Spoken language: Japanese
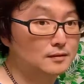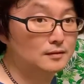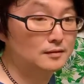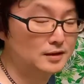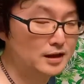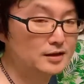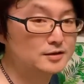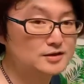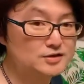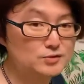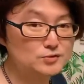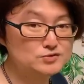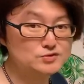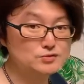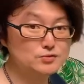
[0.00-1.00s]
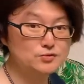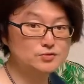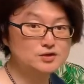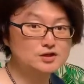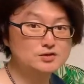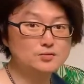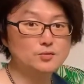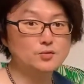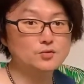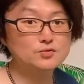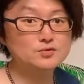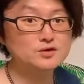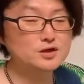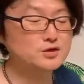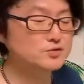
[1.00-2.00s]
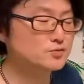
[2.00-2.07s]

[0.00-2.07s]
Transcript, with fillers: で引っ越しのいいところってい